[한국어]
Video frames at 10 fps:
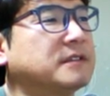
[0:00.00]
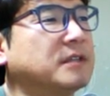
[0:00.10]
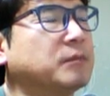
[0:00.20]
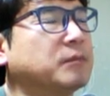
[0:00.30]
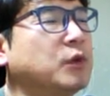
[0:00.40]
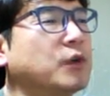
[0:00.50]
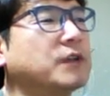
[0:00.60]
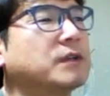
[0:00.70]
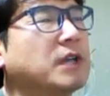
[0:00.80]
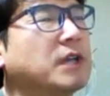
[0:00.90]
블록
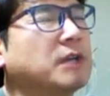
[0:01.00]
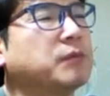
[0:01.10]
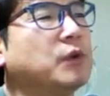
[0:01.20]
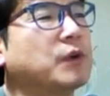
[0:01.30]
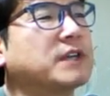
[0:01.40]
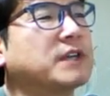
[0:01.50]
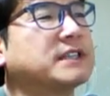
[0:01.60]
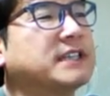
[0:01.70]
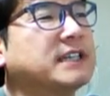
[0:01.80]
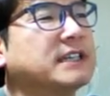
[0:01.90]
블록의
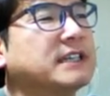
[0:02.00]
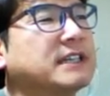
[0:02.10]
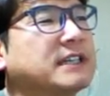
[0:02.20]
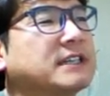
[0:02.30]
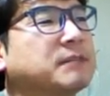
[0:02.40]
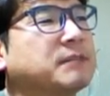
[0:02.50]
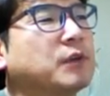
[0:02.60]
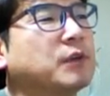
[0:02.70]
크기, 그러니까 블록의